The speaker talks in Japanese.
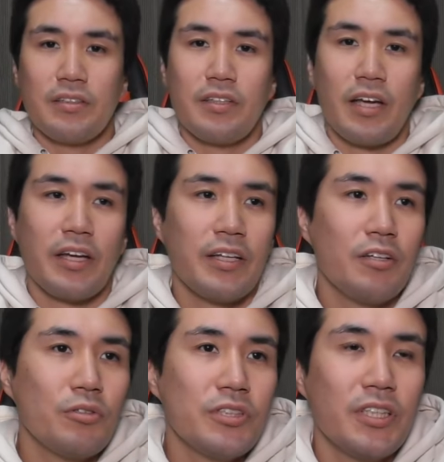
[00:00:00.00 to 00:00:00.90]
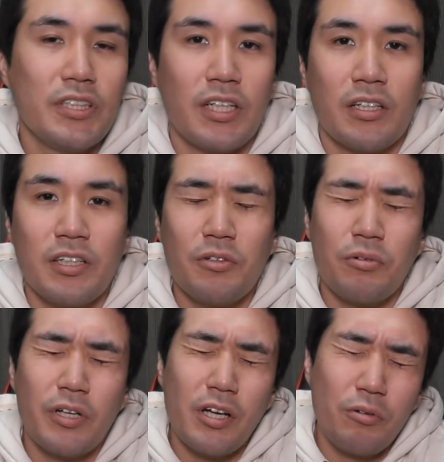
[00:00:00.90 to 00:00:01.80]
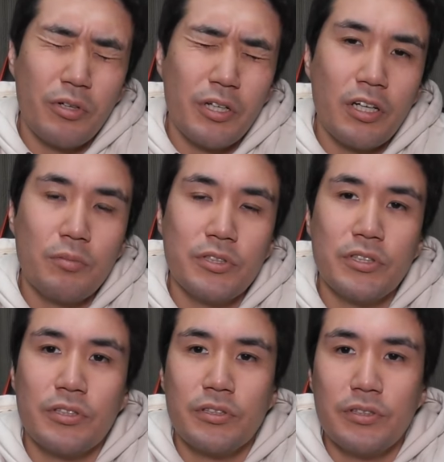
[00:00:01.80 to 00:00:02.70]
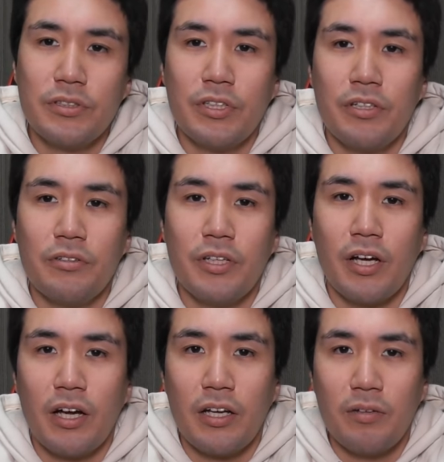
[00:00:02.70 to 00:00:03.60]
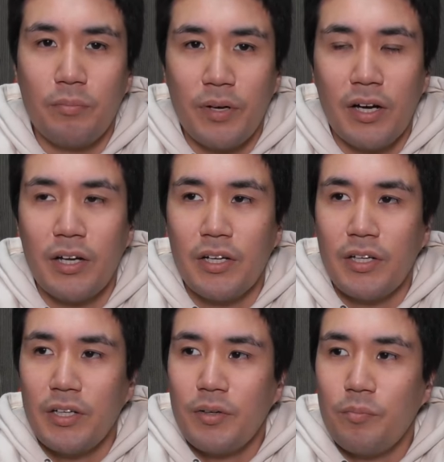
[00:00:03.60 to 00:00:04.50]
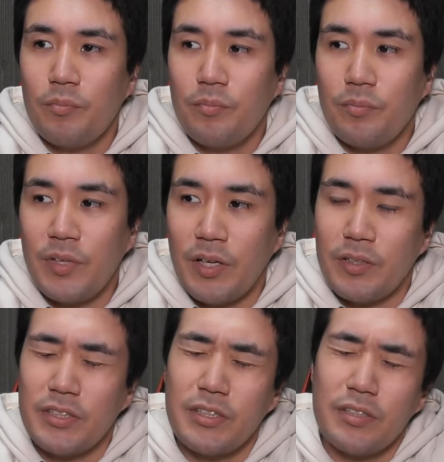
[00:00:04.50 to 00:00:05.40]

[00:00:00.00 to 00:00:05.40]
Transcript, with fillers: 大変な年でした。で、これがこれからも続くっていうんであればね、